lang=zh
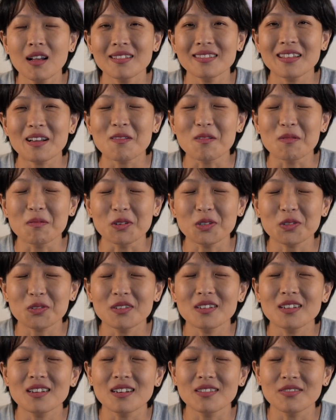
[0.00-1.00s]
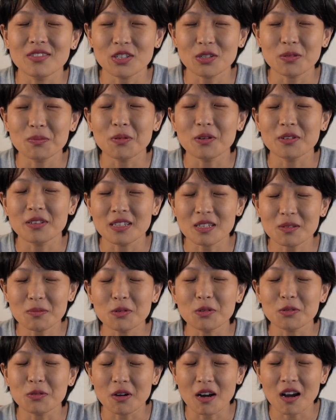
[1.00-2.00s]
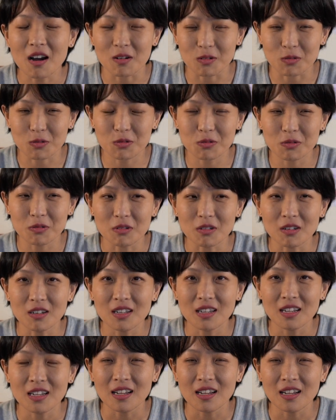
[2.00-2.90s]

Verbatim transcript: 那我们说了 vision board 这么多好处，